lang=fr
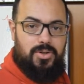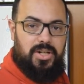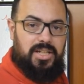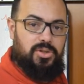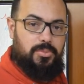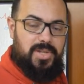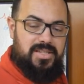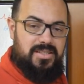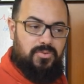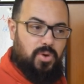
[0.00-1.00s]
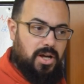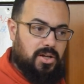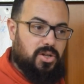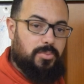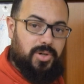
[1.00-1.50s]
angles et de bien
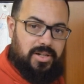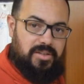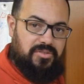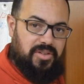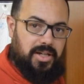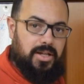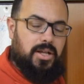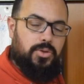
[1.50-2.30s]
savoir comment les faire.